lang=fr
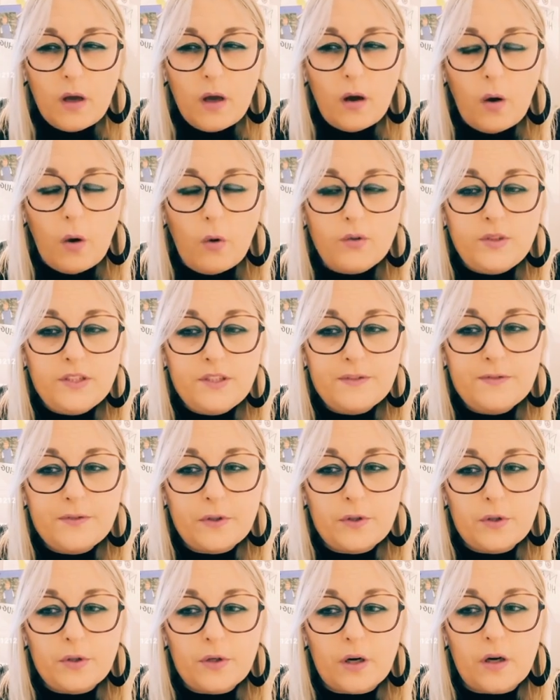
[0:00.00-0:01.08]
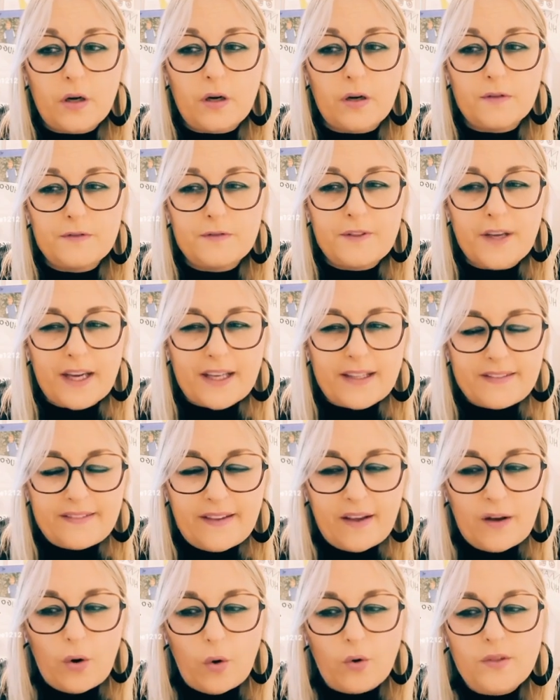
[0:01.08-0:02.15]
au niveau euh,
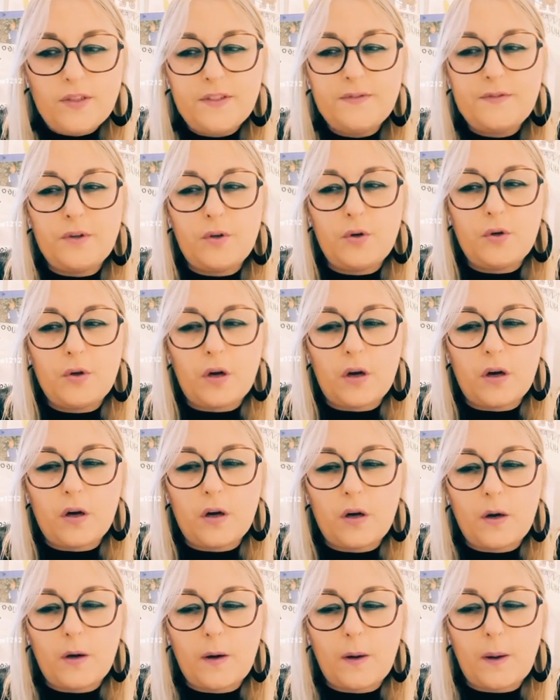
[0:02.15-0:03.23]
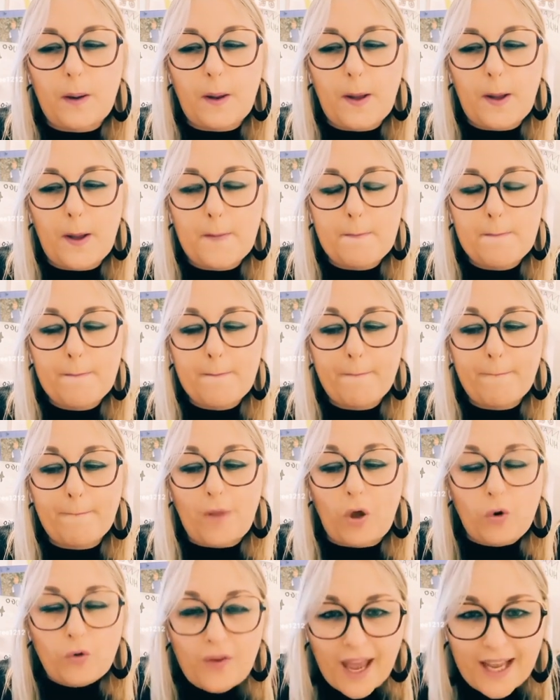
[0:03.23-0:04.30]
vérité, au niveau euh, euh,
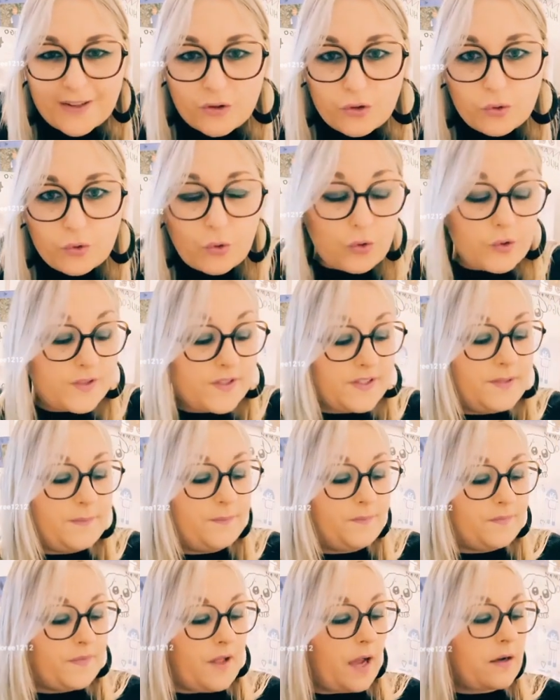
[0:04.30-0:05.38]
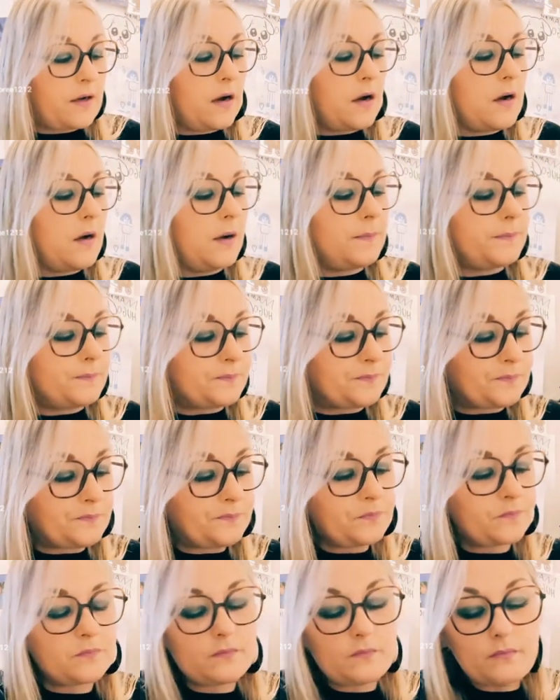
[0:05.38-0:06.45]
ouverture aussi. D'accord
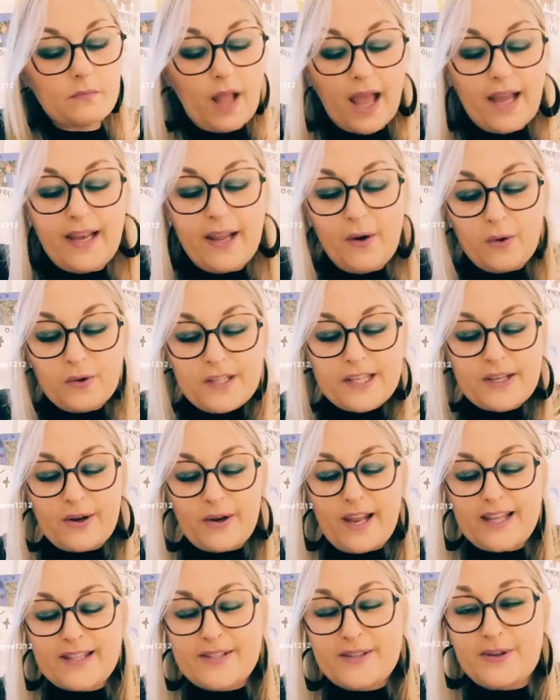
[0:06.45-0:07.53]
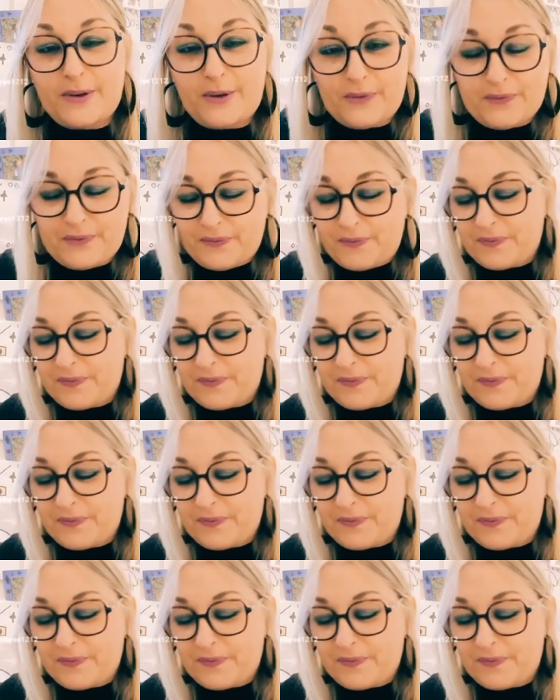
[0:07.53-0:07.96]
Allez, on y go, let's go.